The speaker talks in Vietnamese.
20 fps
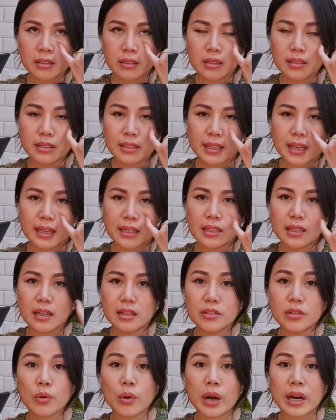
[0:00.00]
thích
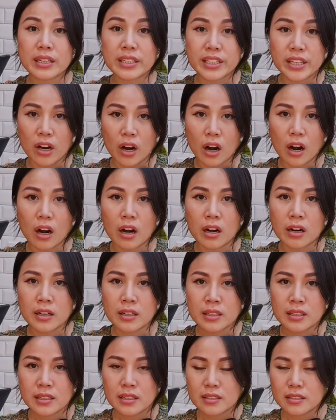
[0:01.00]
cái nước hoa Dior.
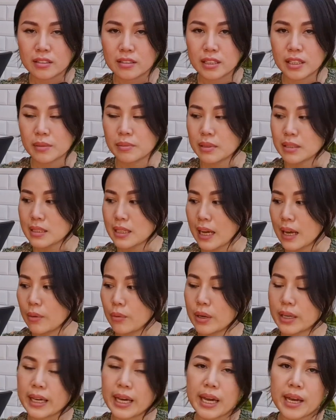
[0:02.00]
Từ khi mà xài
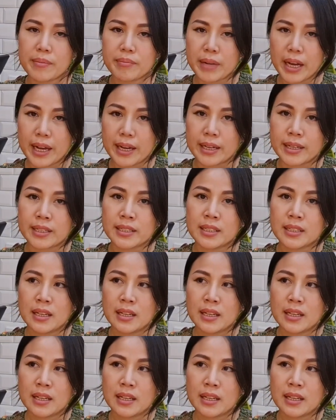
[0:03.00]
qua cái em này